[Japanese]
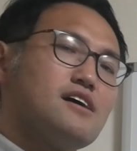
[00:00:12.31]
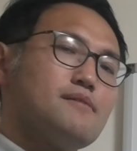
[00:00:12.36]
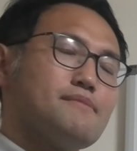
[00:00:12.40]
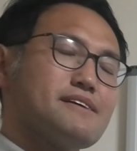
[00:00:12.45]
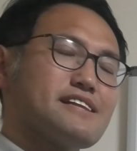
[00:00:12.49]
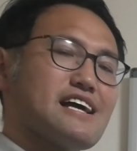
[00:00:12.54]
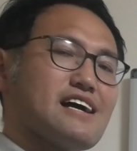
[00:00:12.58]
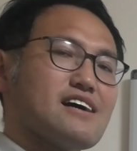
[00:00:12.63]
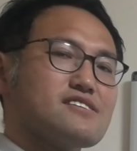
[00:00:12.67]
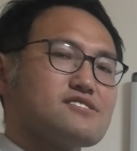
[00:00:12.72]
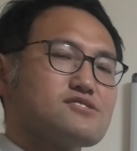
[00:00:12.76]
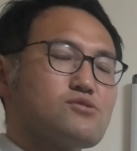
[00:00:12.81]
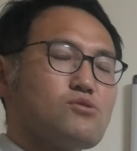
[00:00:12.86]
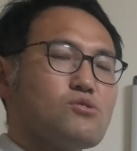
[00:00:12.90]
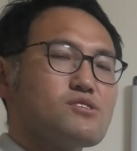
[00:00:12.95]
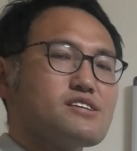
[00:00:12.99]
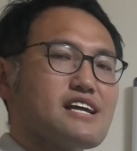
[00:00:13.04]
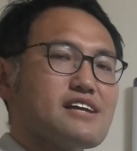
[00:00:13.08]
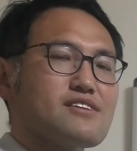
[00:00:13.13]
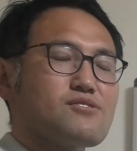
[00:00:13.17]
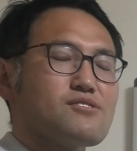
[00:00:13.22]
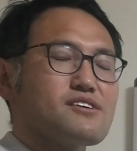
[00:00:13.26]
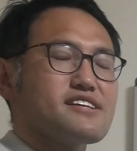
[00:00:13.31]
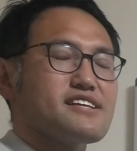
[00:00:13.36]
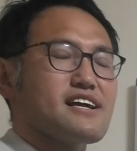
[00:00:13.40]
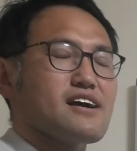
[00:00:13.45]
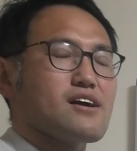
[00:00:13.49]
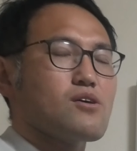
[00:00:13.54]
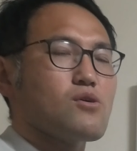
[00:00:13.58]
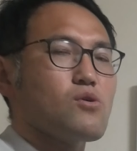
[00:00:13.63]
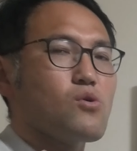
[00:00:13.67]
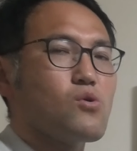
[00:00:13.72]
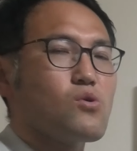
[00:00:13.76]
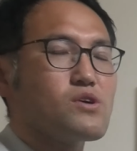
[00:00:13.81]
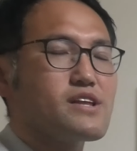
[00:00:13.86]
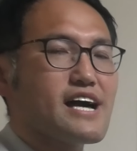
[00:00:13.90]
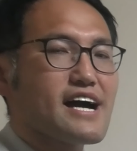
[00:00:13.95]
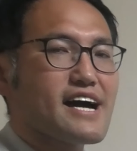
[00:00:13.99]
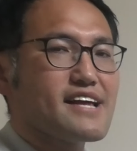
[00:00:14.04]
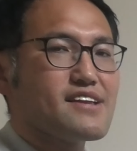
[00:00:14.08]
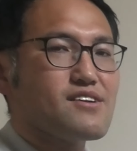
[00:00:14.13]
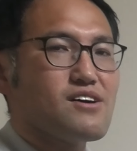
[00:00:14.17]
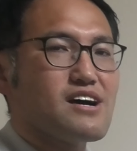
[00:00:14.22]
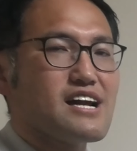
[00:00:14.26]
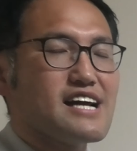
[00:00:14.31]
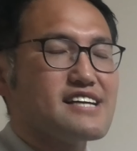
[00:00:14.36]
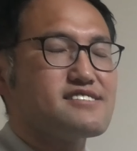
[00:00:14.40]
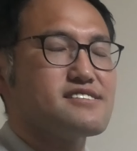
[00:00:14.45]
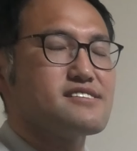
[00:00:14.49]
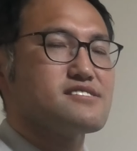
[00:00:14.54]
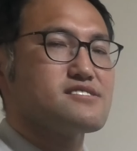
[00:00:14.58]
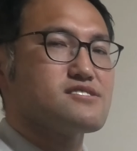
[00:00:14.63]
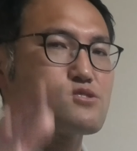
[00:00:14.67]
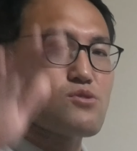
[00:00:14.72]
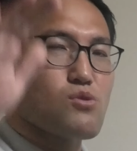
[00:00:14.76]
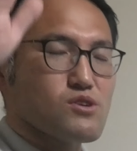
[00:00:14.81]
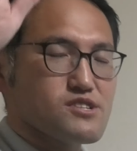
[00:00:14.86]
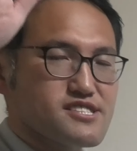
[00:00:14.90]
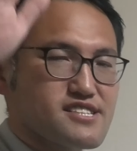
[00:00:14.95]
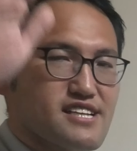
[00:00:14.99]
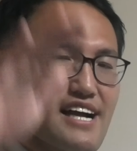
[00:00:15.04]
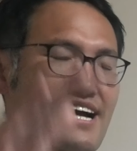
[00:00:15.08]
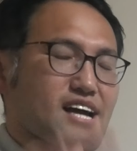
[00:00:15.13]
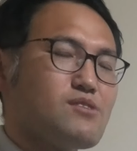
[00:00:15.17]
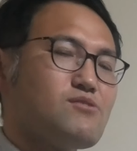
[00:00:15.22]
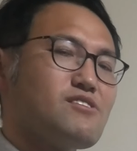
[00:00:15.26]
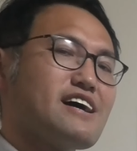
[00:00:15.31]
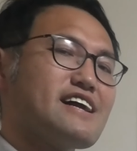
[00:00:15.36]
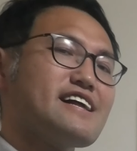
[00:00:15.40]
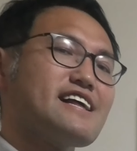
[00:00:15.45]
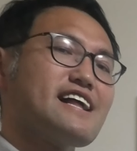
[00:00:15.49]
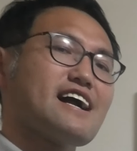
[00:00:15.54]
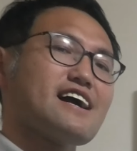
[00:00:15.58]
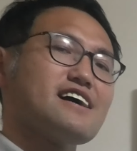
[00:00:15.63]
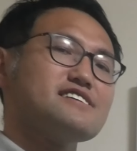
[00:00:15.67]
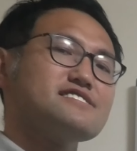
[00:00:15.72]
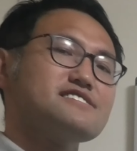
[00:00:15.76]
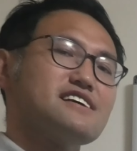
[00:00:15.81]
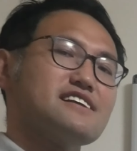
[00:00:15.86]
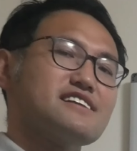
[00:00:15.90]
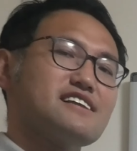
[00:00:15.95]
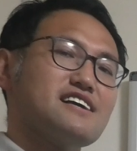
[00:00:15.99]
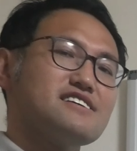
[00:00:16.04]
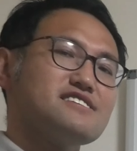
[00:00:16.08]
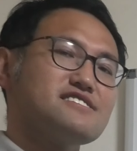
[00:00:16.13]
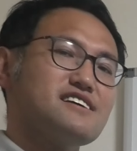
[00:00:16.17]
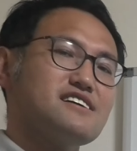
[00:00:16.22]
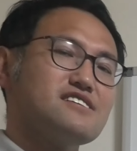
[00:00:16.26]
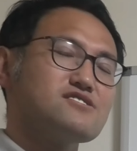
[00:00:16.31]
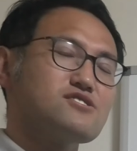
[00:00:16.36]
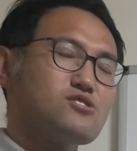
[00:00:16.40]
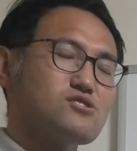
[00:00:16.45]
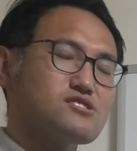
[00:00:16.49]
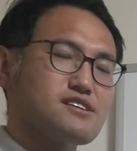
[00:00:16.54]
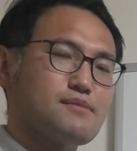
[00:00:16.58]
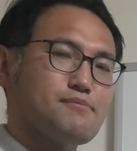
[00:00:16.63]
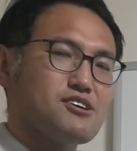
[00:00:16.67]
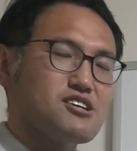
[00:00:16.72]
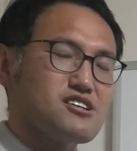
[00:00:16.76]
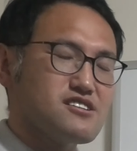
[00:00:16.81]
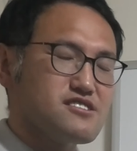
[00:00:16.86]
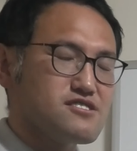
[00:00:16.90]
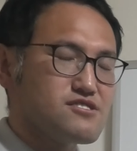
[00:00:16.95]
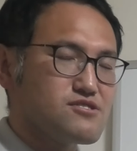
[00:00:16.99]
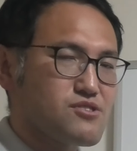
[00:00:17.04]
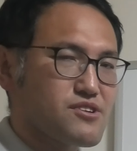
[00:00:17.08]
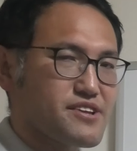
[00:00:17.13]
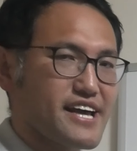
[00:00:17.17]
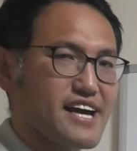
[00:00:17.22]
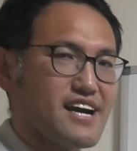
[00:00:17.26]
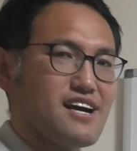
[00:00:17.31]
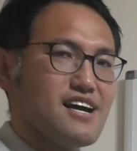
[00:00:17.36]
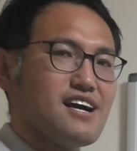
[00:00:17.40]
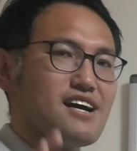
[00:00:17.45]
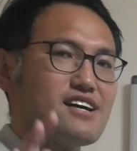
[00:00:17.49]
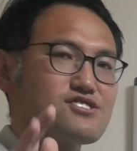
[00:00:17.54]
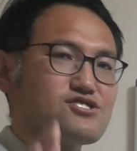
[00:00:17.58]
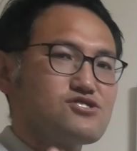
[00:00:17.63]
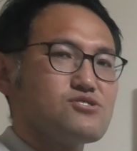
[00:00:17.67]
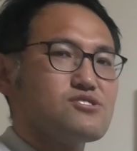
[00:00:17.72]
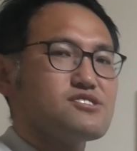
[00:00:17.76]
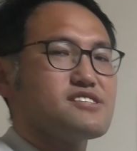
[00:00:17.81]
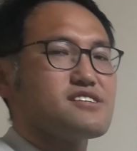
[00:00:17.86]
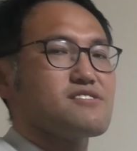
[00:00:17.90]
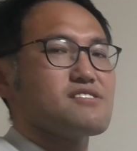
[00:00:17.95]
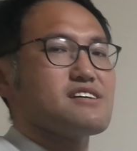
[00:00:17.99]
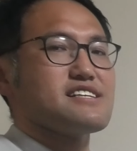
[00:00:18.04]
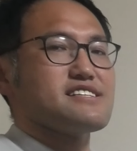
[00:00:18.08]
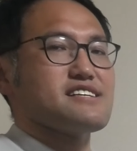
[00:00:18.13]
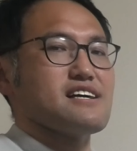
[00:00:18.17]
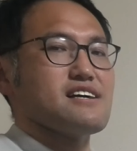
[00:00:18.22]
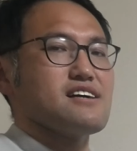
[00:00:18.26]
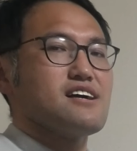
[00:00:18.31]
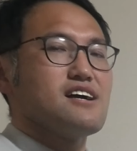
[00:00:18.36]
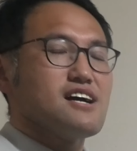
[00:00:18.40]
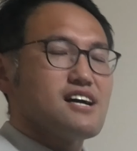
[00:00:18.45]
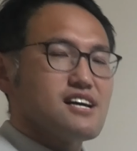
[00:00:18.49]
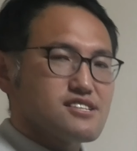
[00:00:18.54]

またそういった時ってここだけの話、少しだけ割高に設定している業者もいるので注意してください。